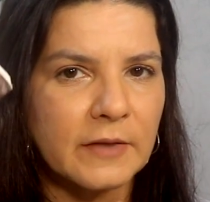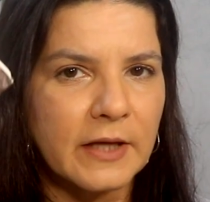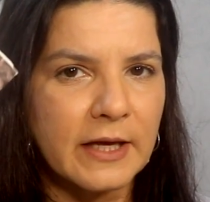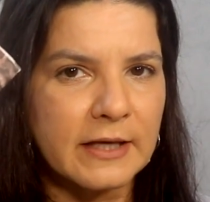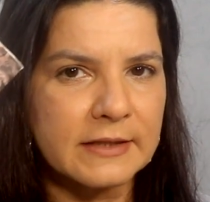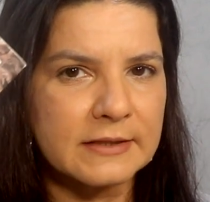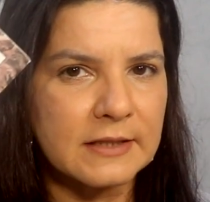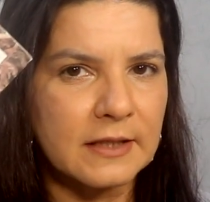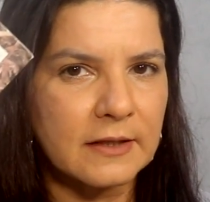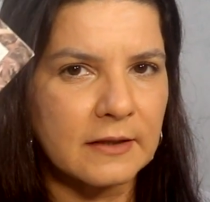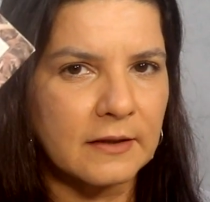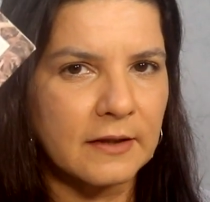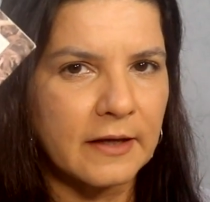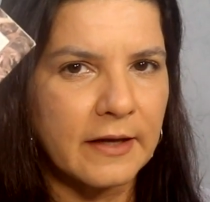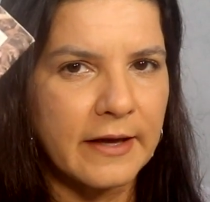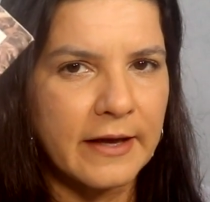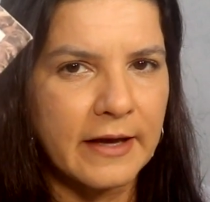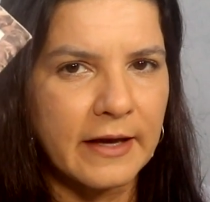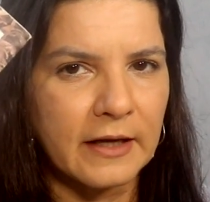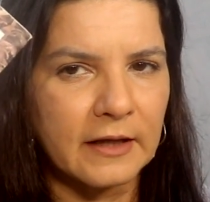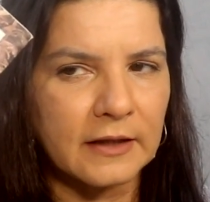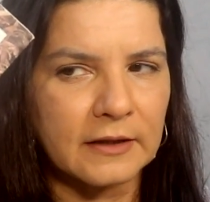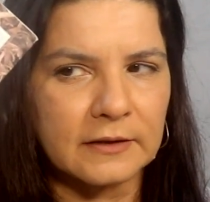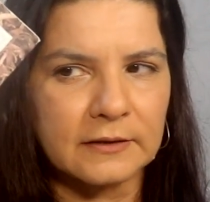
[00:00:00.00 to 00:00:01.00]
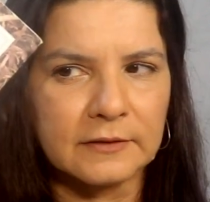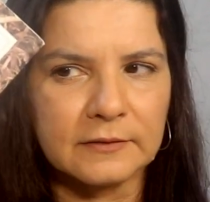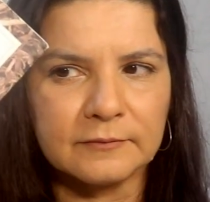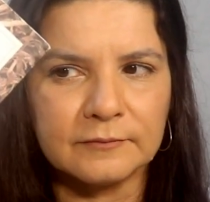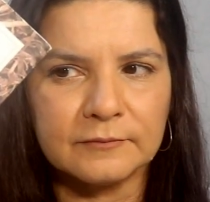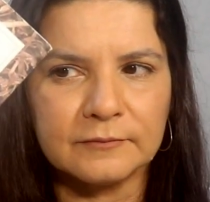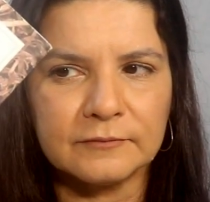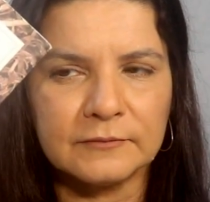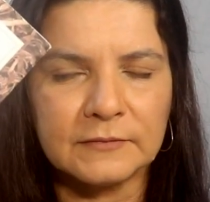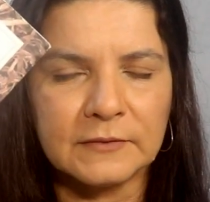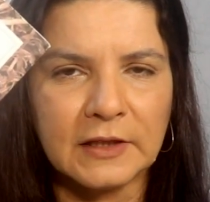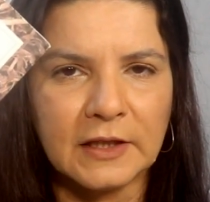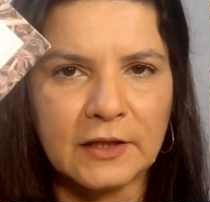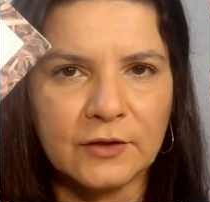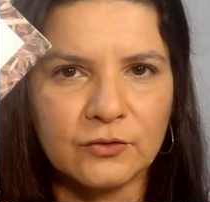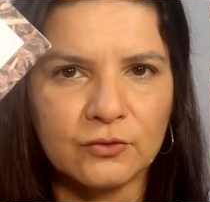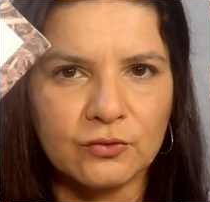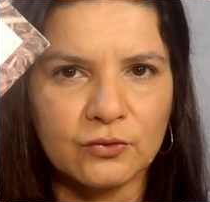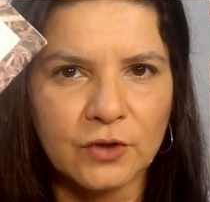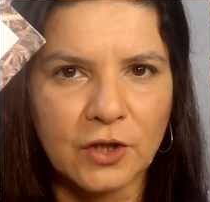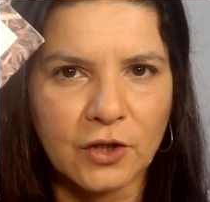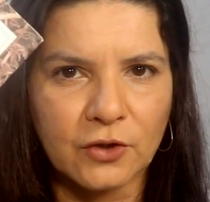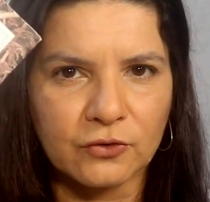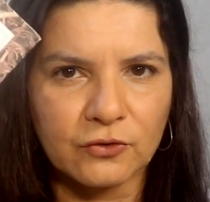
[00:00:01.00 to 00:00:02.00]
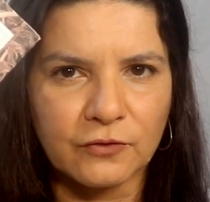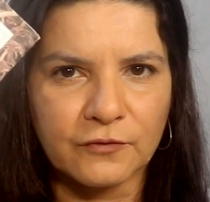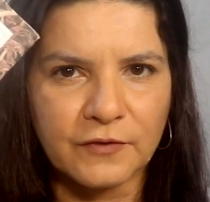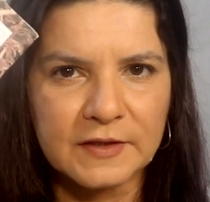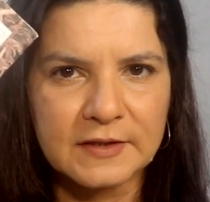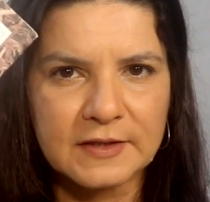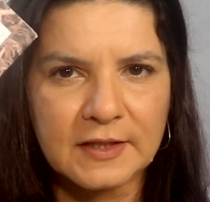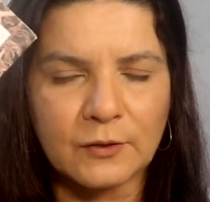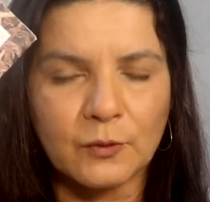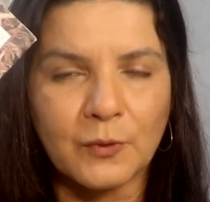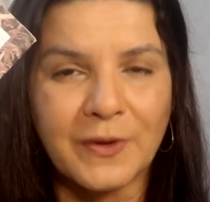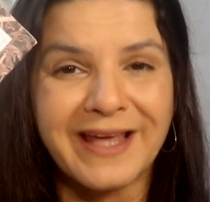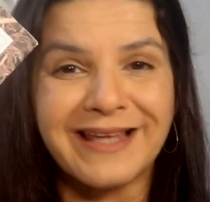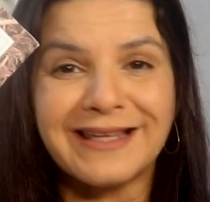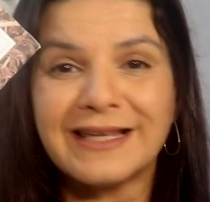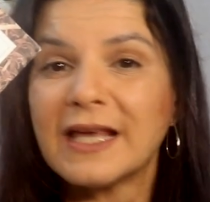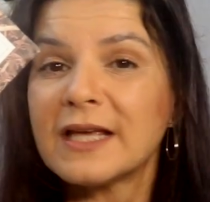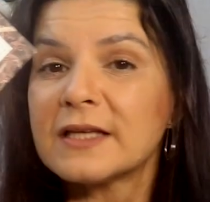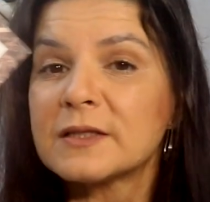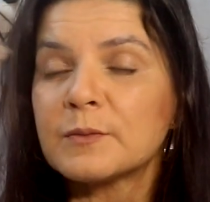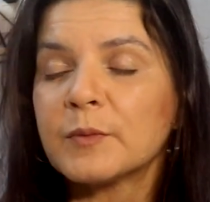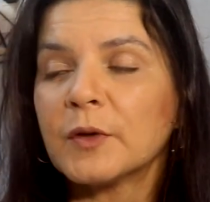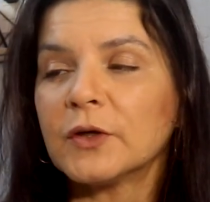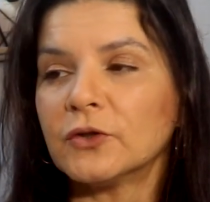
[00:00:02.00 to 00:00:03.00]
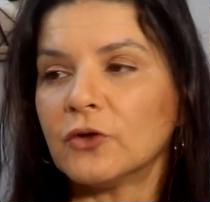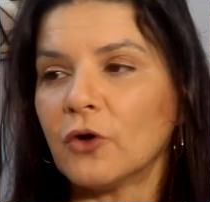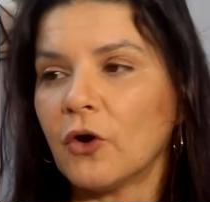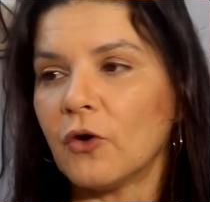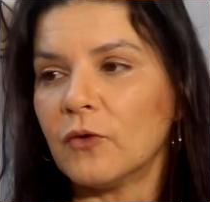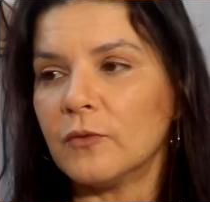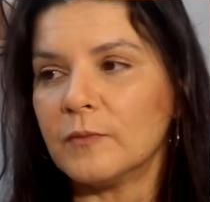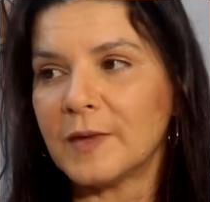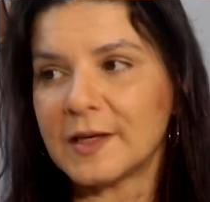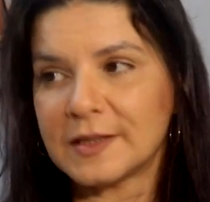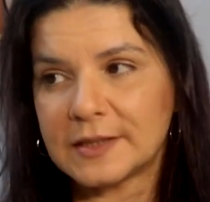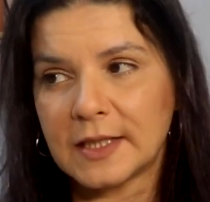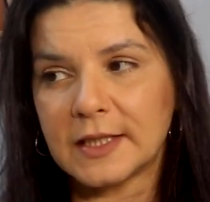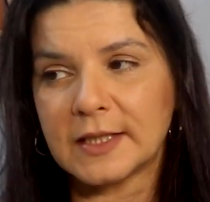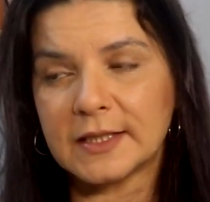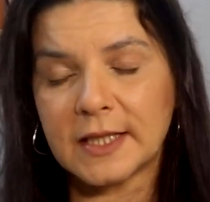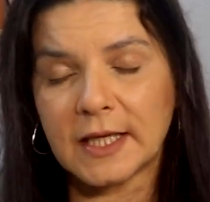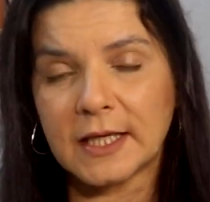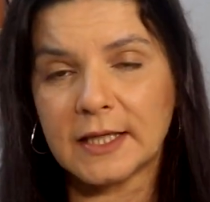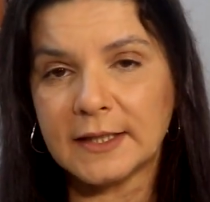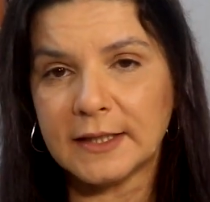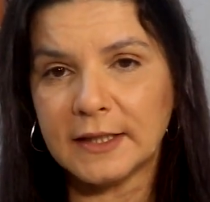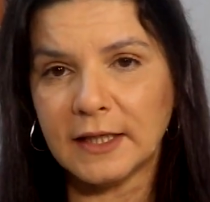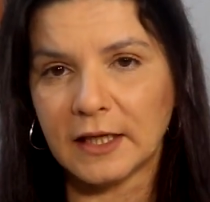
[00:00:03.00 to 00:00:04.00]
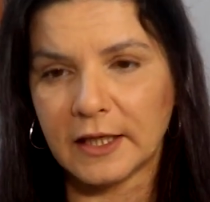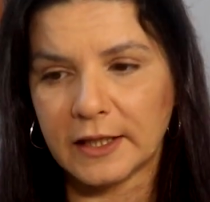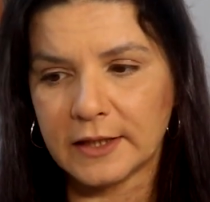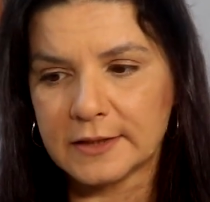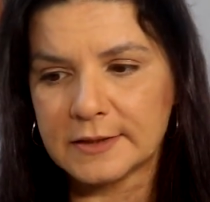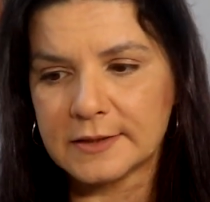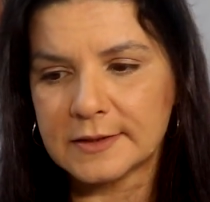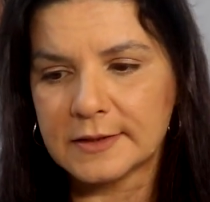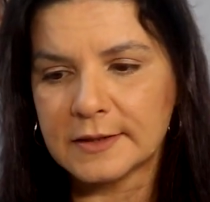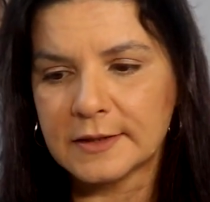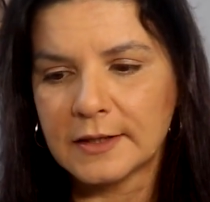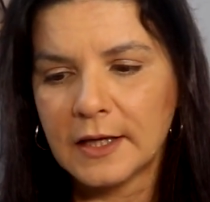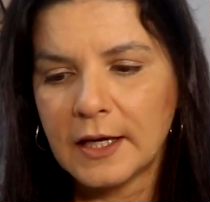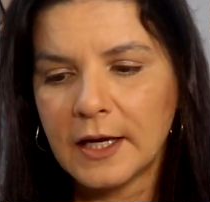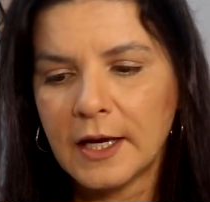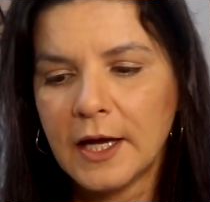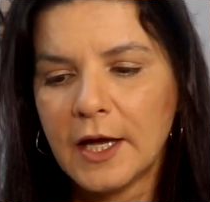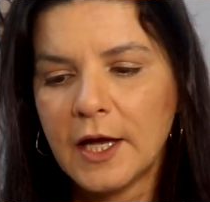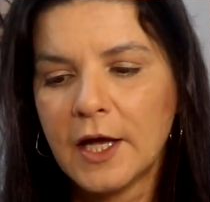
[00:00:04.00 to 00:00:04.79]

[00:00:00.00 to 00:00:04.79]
Essa é a é leitura que eu estou fazendo em espanhol, mas ele tem em inglês.